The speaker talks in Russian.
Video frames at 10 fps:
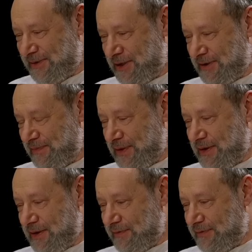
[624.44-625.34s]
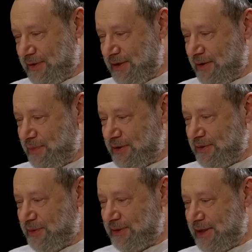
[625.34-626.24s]
на земле? Ведь небо и
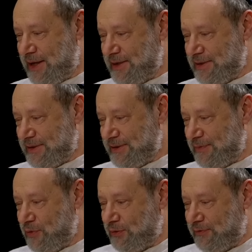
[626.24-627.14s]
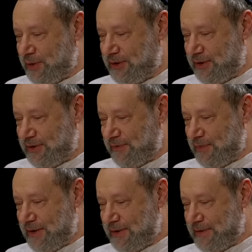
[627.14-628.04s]
небеса не могут вместить
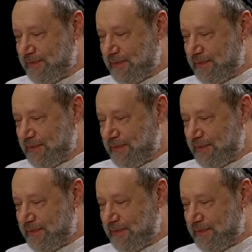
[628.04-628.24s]
тебя.